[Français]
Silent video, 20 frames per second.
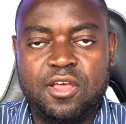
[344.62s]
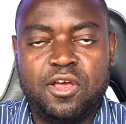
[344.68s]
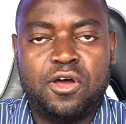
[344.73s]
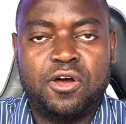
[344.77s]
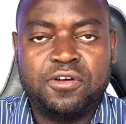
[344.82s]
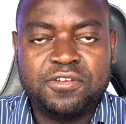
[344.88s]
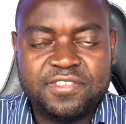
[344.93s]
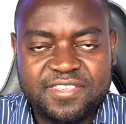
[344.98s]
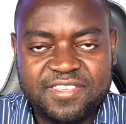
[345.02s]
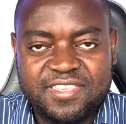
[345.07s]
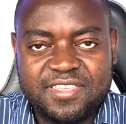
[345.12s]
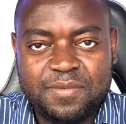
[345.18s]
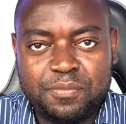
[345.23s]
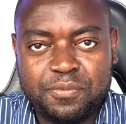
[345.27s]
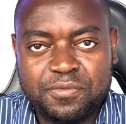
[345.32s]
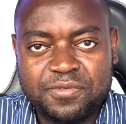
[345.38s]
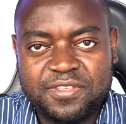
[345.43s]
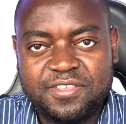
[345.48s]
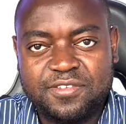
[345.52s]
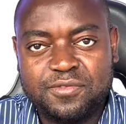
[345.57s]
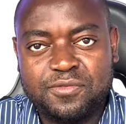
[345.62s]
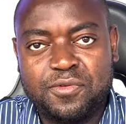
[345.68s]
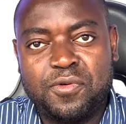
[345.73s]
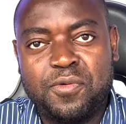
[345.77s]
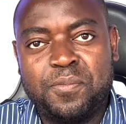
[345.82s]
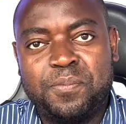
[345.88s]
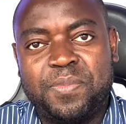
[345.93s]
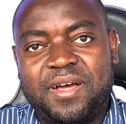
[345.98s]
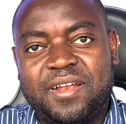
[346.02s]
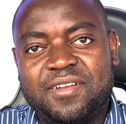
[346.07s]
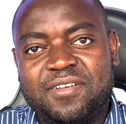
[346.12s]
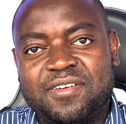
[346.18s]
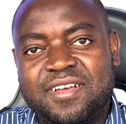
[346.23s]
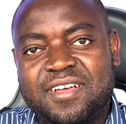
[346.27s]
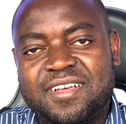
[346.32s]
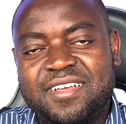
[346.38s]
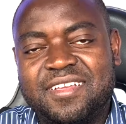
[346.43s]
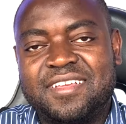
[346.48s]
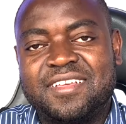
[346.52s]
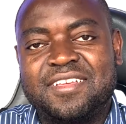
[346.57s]
En sixième position, on
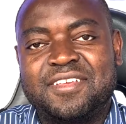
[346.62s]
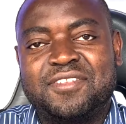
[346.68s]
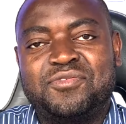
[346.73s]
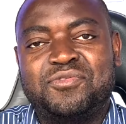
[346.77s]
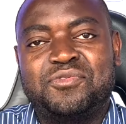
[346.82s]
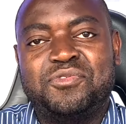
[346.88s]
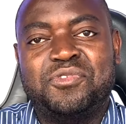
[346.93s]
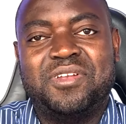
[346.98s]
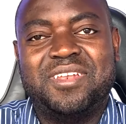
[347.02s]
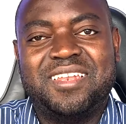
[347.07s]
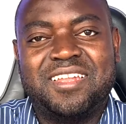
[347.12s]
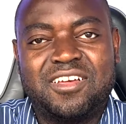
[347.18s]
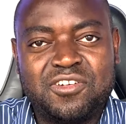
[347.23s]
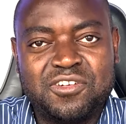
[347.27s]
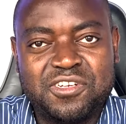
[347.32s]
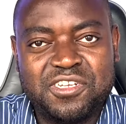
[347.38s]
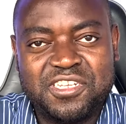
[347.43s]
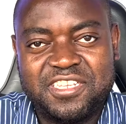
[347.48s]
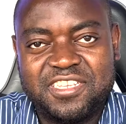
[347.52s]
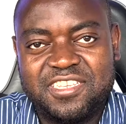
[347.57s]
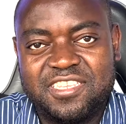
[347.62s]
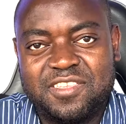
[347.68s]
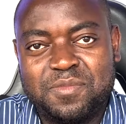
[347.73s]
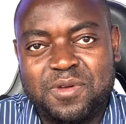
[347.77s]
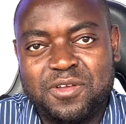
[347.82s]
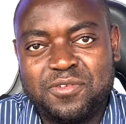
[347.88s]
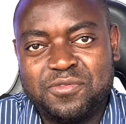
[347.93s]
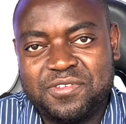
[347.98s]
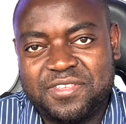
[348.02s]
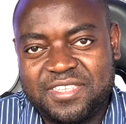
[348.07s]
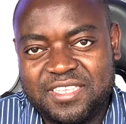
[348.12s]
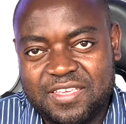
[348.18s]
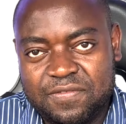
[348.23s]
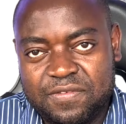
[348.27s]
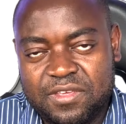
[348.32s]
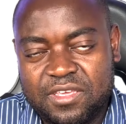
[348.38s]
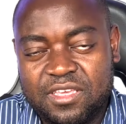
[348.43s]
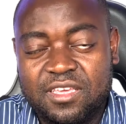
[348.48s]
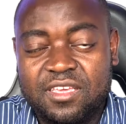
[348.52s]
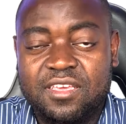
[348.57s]
parlera de l'enrichissement du
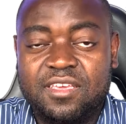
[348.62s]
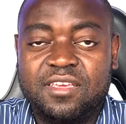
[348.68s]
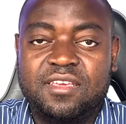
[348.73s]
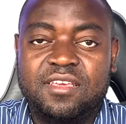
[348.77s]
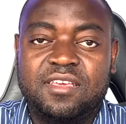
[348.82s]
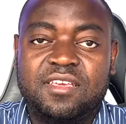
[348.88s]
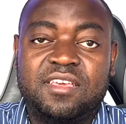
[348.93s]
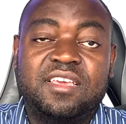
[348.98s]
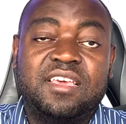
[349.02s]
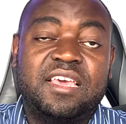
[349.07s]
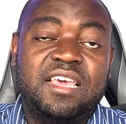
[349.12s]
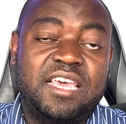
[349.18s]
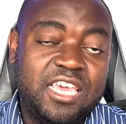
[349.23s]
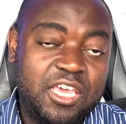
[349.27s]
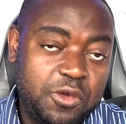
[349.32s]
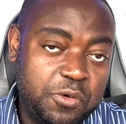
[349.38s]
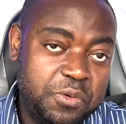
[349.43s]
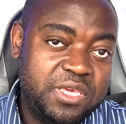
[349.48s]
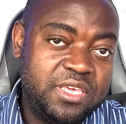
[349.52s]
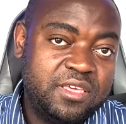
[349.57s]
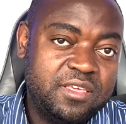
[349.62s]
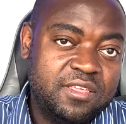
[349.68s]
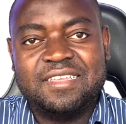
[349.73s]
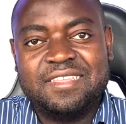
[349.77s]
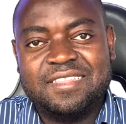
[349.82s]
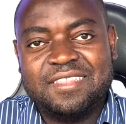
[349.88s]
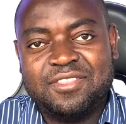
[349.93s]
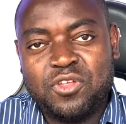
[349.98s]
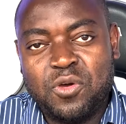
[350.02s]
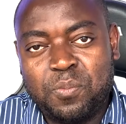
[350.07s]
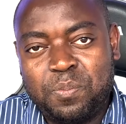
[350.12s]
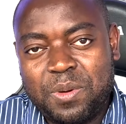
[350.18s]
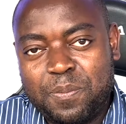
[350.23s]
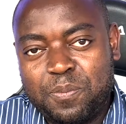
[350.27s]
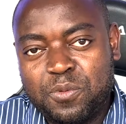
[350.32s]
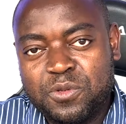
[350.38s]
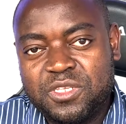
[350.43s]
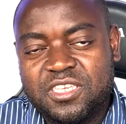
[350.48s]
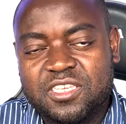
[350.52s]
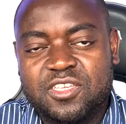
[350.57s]
CV. Et eh oui, non pas
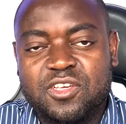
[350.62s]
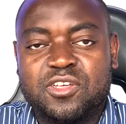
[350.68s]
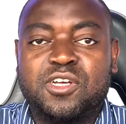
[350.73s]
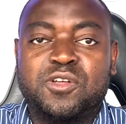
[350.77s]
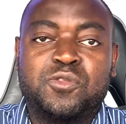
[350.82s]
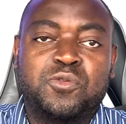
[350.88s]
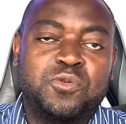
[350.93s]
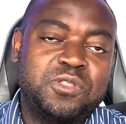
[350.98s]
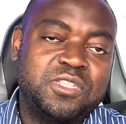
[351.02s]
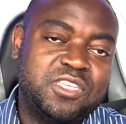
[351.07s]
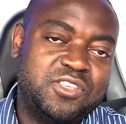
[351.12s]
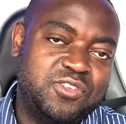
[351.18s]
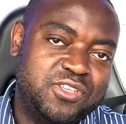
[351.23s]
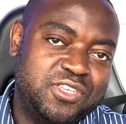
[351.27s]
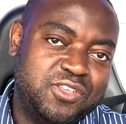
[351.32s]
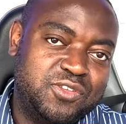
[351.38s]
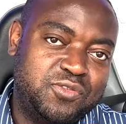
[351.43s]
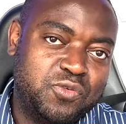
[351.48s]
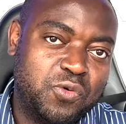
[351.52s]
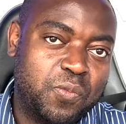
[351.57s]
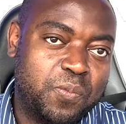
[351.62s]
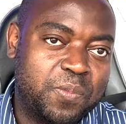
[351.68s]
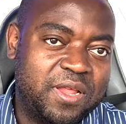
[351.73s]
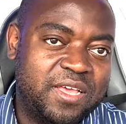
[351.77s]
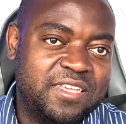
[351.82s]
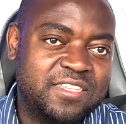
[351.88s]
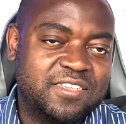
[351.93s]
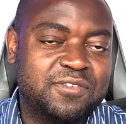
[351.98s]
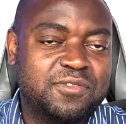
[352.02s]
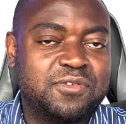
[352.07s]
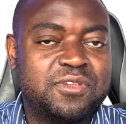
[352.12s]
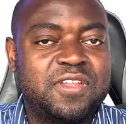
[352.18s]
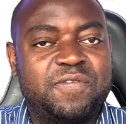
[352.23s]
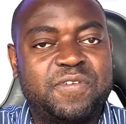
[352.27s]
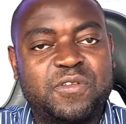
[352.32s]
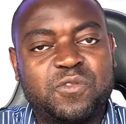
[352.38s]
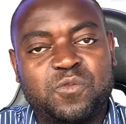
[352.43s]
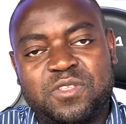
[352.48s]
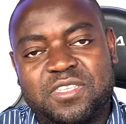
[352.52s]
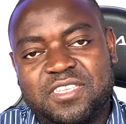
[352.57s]
pour dire que quand on étudie sur place, quand on a fait
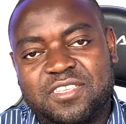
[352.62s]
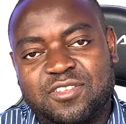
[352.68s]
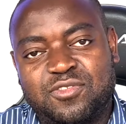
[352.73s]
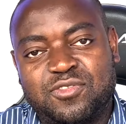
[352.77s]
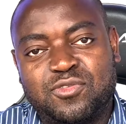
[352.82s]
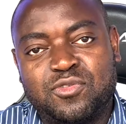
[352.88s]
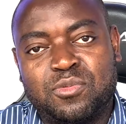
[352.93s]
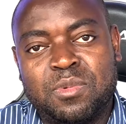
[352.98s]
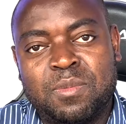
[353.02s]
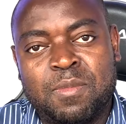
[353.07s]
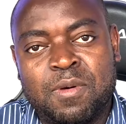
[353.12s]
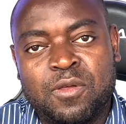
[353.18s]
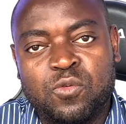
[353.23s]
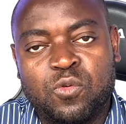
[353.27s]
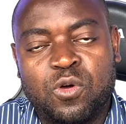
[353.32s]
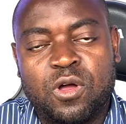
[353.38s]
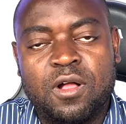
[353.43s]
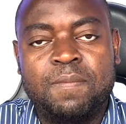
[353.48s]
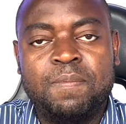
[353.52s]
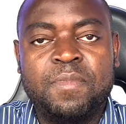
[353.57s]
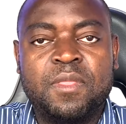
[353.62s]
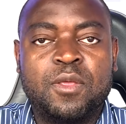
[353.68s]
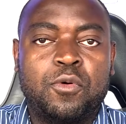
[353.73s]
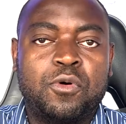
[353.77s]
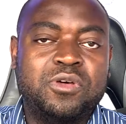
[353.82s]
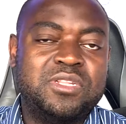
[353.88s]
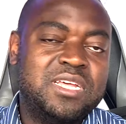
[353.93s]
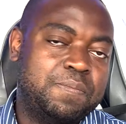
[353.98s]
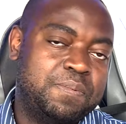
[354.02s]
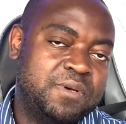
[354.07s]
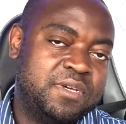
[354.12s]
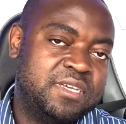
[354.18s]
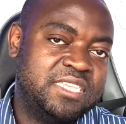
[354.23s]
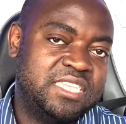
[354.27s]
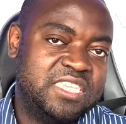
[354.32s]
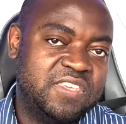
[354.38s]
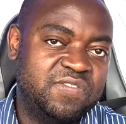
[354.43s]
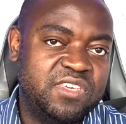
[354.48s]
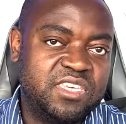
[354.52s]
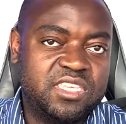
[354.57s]
toutes ces études au même endroit, on n'a pas un
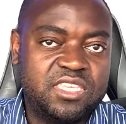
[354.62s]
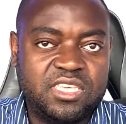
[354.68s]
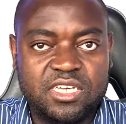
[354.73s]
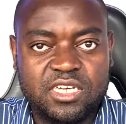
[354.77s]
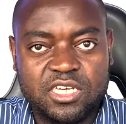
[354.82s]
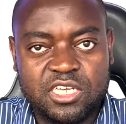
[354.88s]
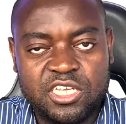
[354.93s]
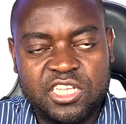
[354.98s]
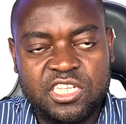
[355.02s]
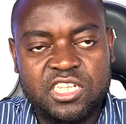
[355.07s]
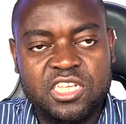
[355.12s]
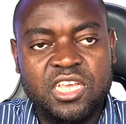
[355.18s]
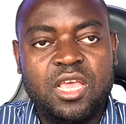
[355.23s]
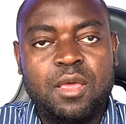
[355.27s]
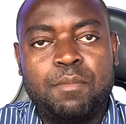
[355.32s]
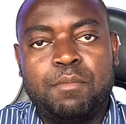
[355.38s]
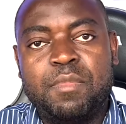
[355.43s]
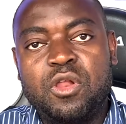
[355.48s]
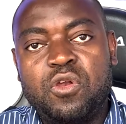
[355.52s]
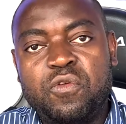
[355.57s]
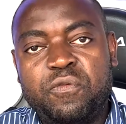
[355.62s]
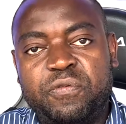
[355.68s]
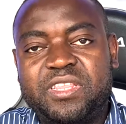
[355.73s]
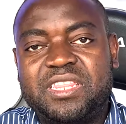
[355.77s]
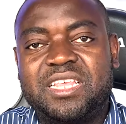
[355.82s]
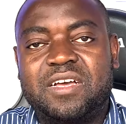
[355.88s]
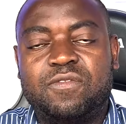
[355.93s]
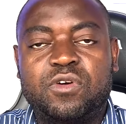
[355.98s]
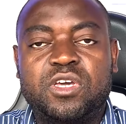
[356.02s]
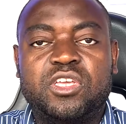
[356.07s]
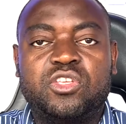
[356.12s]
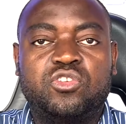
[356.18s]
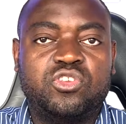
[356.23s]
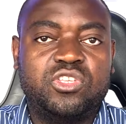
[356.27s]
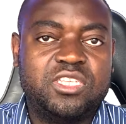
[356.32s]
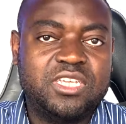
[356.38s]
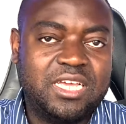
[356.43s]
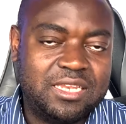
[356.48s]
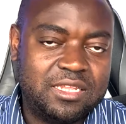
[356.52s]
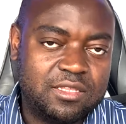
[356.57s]
CV qui est riche, mais le fait d'avoir
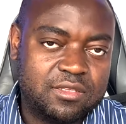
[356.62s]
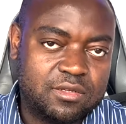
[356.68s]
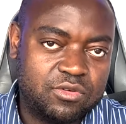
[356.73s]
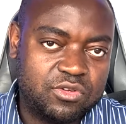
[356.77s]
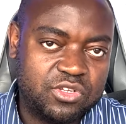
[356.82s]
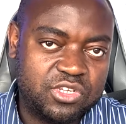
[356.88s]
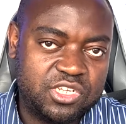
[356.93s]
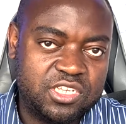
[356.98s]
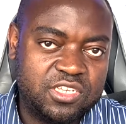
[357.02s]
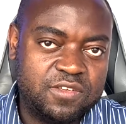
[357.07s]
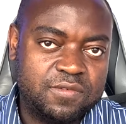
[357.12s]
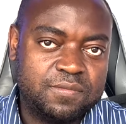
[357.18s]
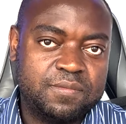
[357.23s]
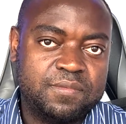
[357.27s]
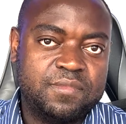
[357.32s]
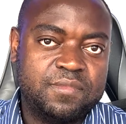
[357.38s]
étudié à l'étranger,